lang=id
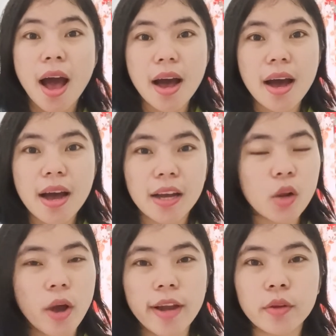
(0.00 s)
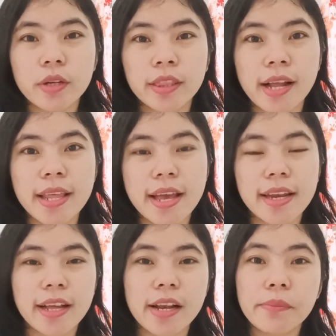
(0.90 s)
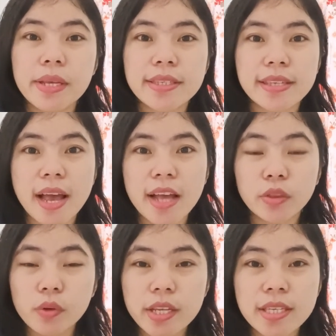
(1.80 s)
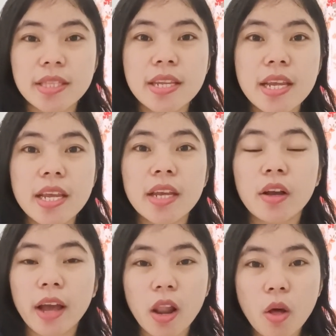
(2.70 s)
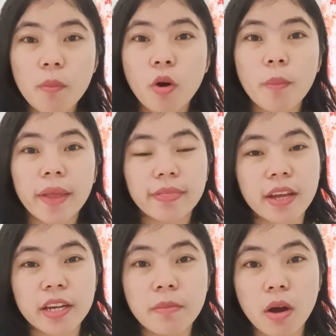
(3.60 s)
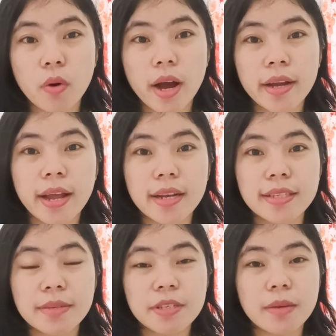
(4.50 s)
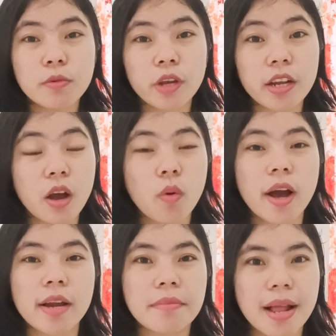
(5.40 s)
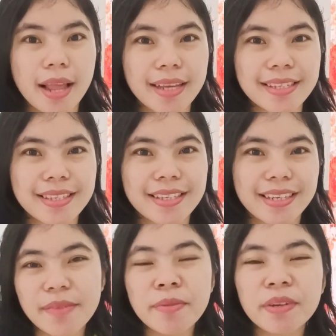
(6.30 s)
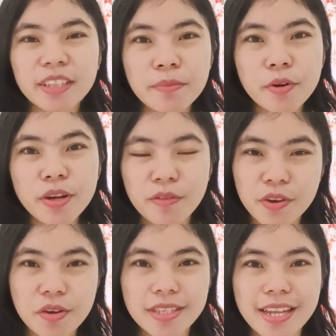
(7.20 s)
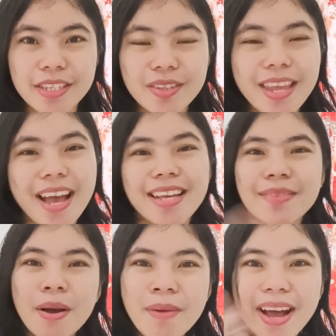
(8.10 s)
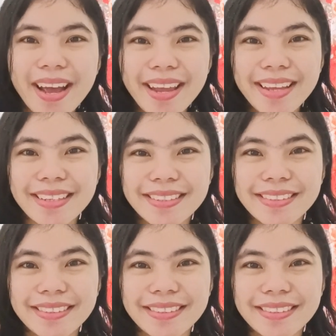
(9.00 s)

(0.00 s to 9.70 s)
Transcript: uh, keluhan kulit kalian, kalian bisa tulis di kolom komentar di bawah dan sebisa mungkin aku akan balas. Sampai bertemu di video selanjutnya. Bye-bye!